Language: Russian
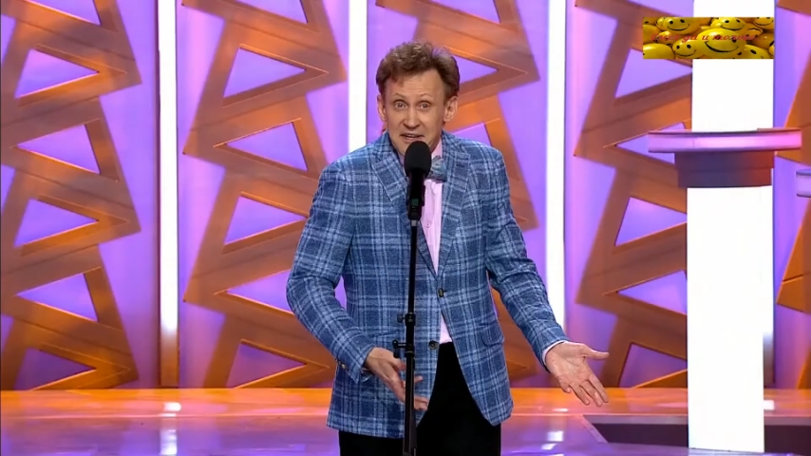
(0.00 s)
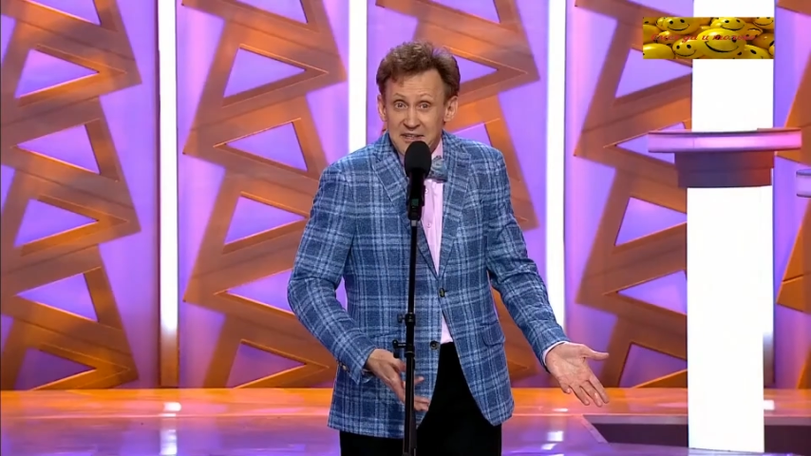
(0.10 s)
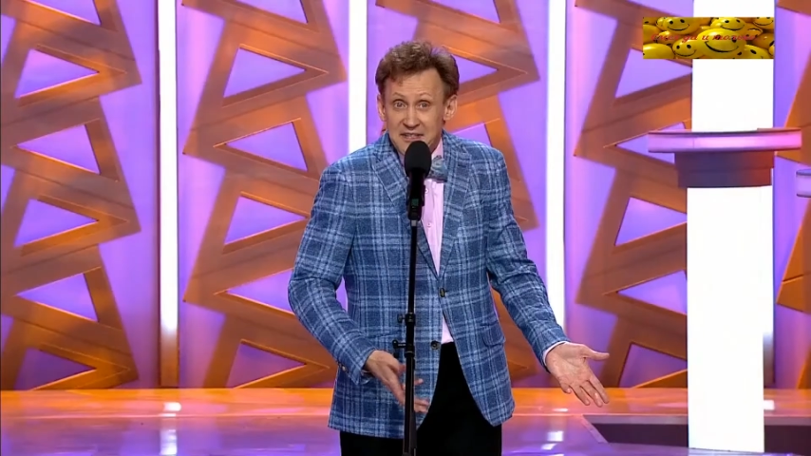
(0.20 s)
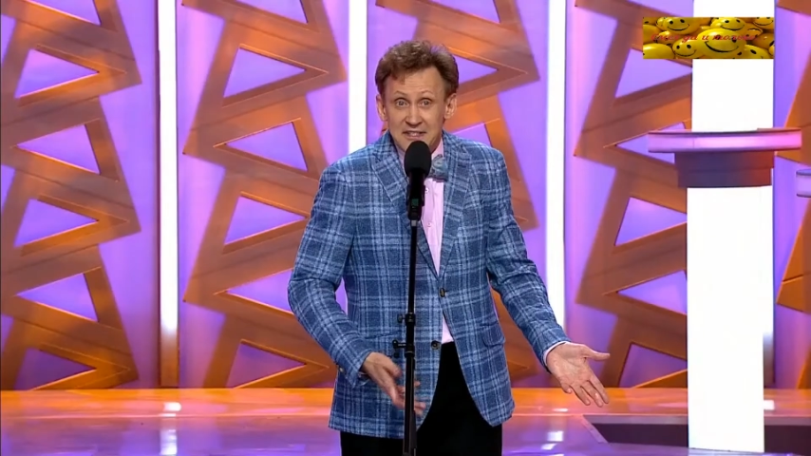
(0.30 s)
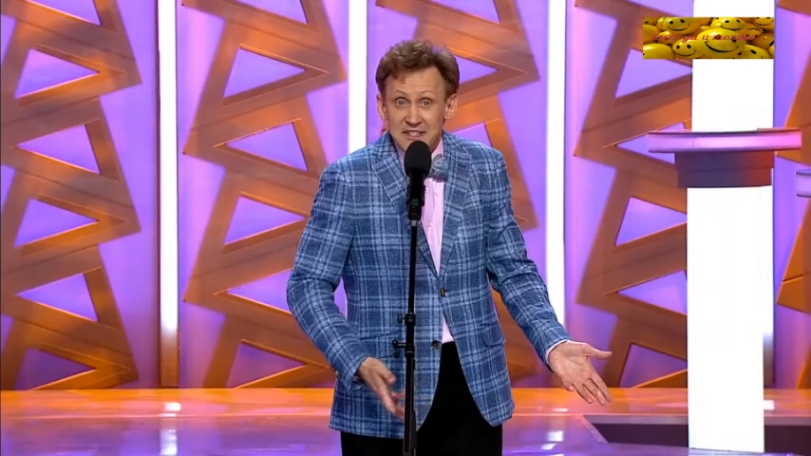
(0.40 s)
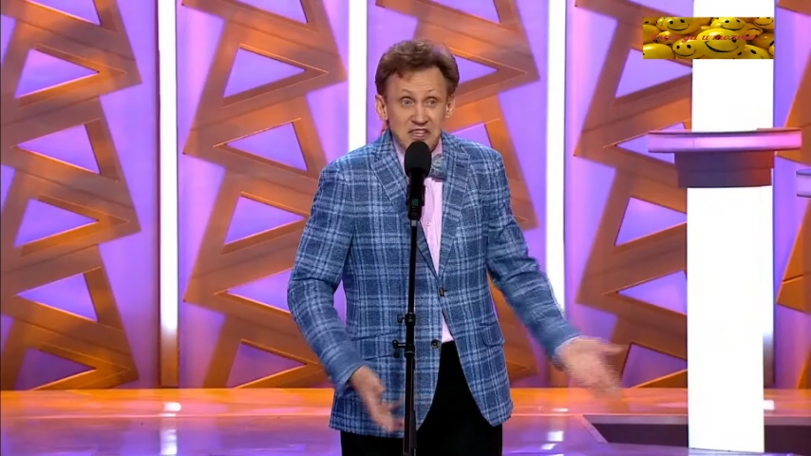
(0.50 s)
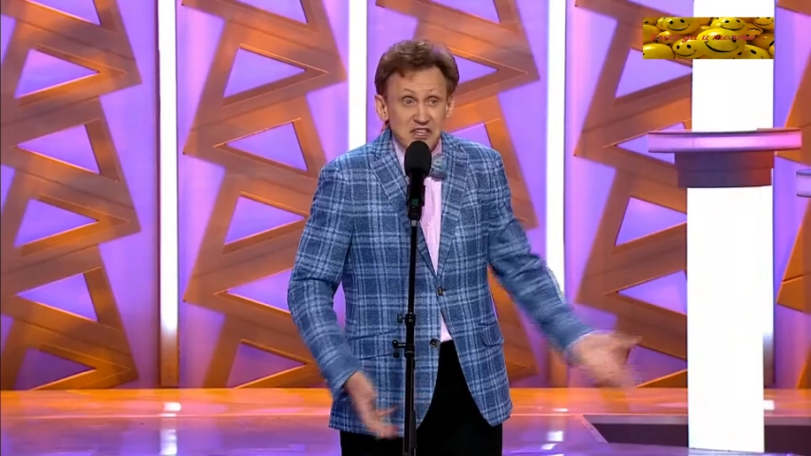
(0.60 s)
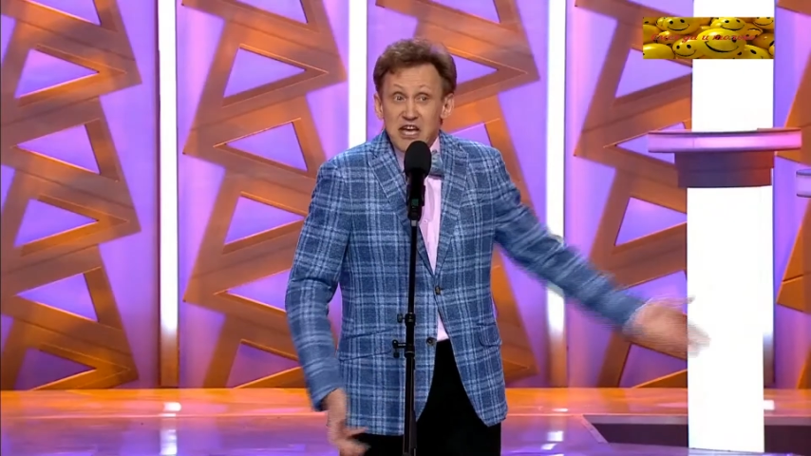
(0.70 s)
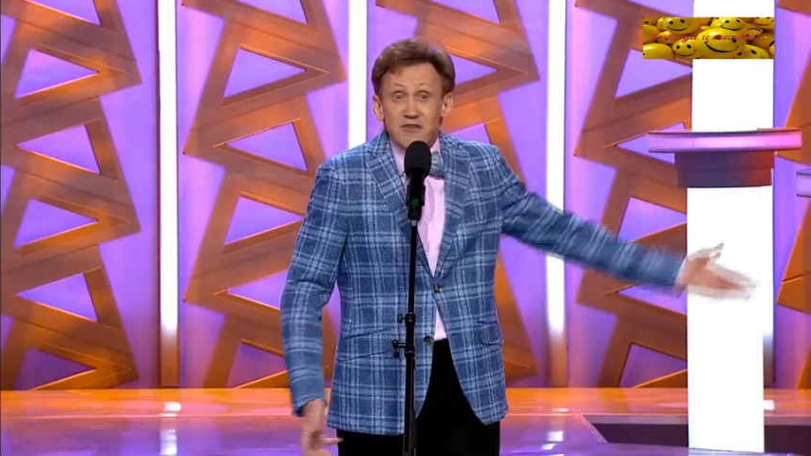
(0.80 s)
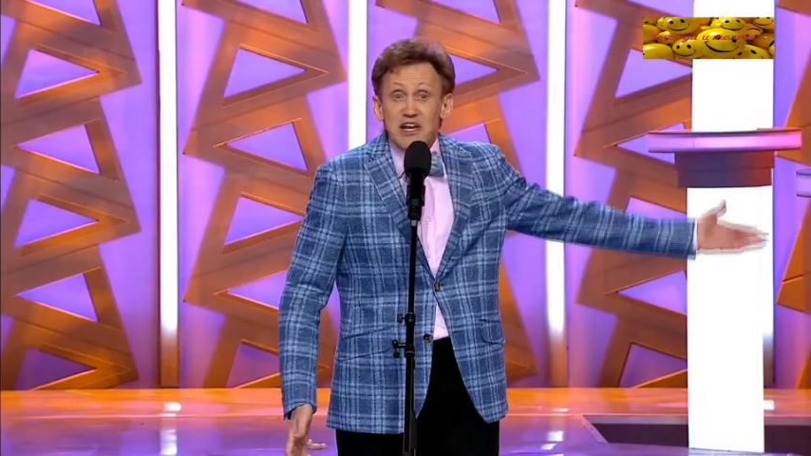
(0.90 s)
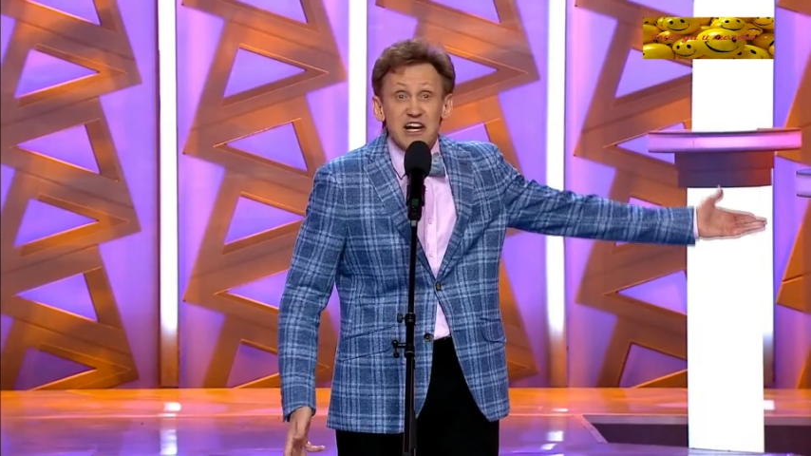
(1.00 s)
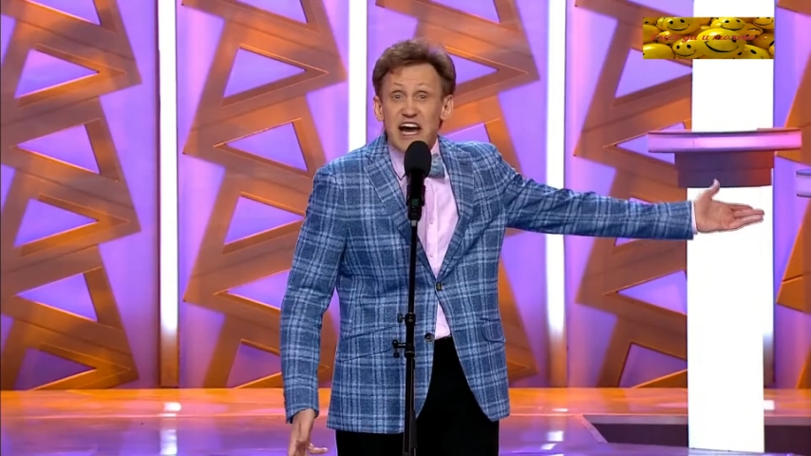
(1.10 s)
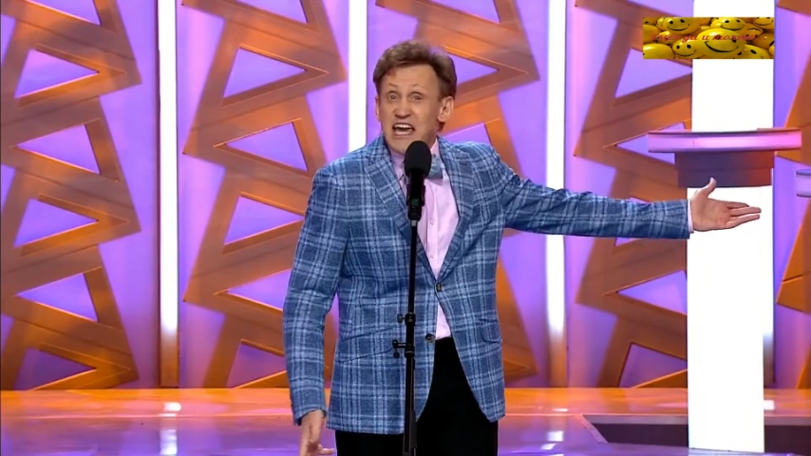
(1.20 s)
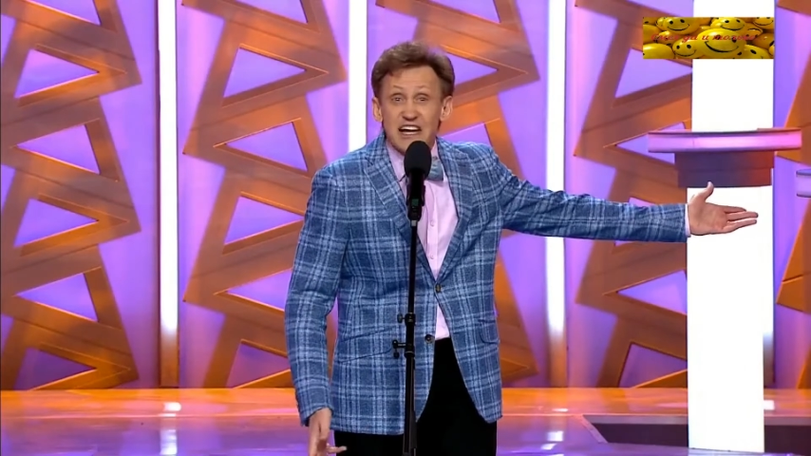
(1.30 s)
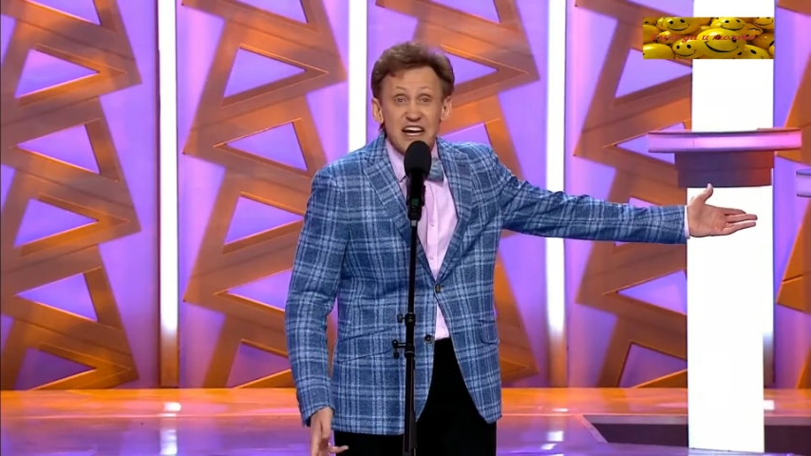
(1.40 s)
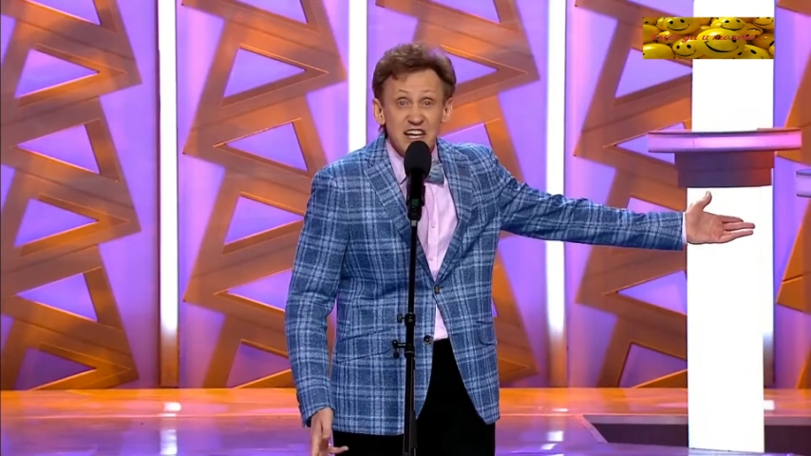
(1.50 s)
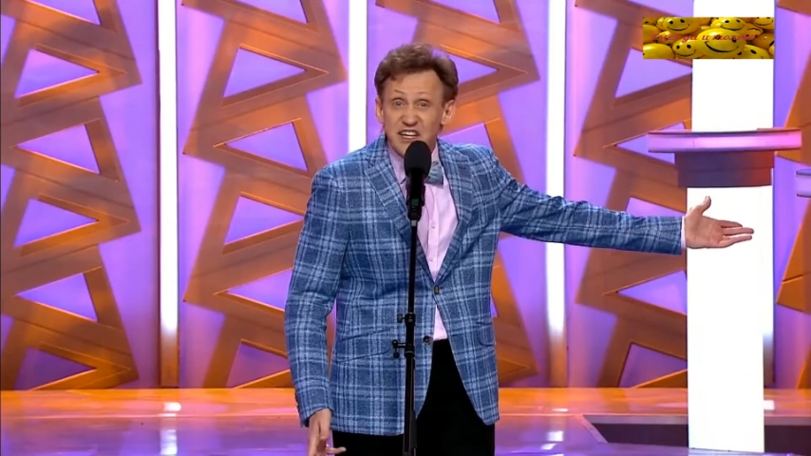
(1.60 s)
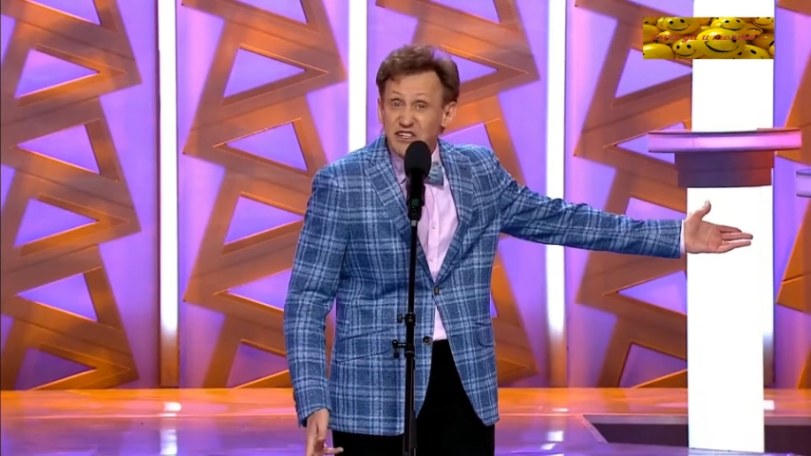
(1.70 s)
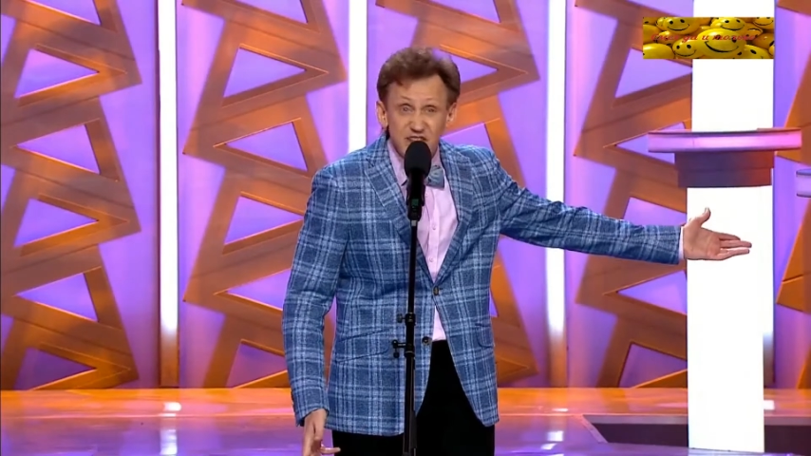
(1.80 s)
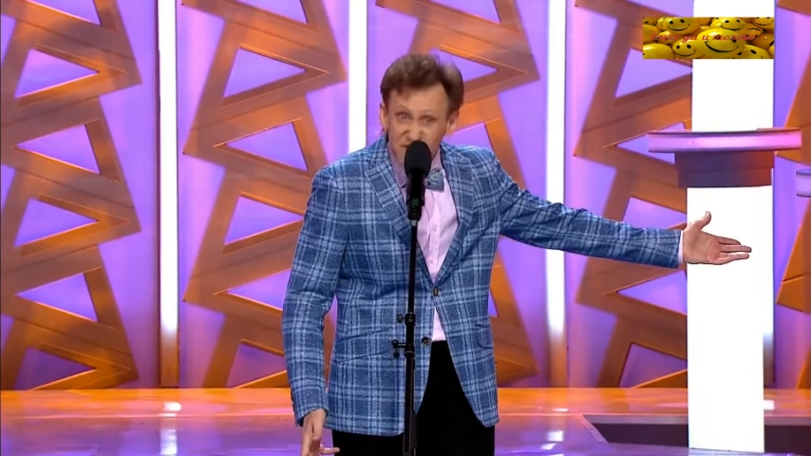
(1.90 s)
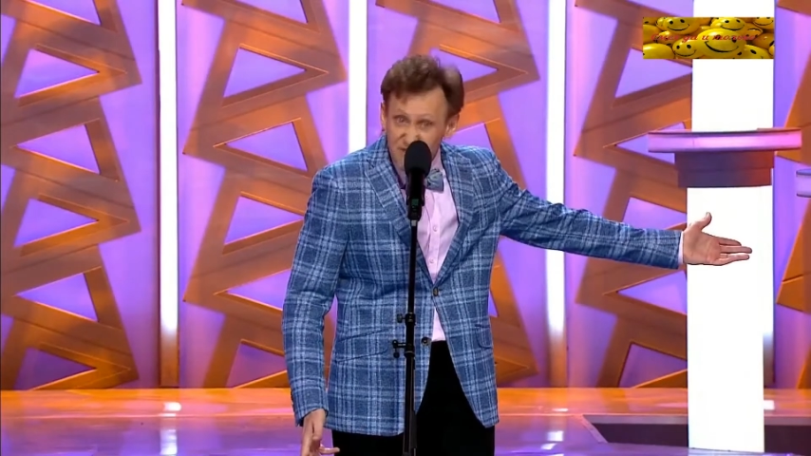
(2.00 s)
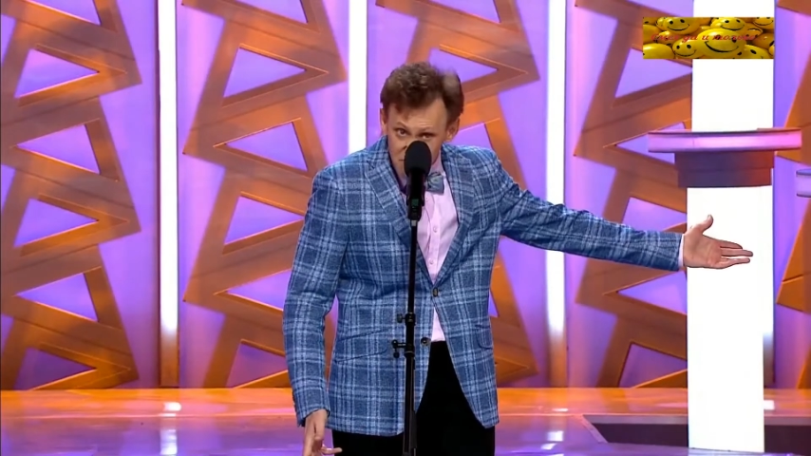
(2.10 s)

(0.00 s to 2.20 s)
так сказать, не отвлекая коллектив.